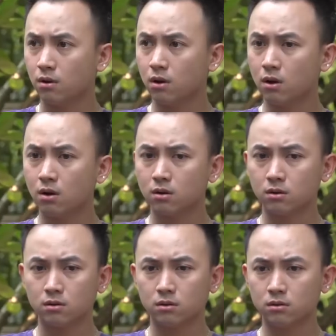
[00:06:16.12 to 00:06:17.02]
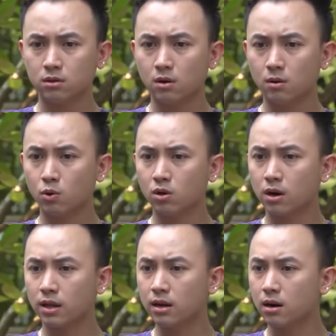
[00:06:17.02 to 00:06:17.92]
Ồ sao lại buồn
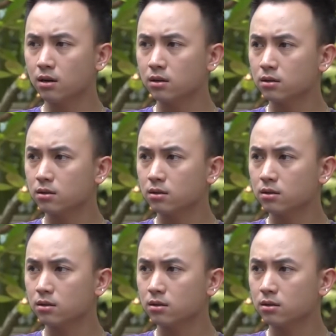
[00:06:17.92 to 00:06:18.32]
cười thế được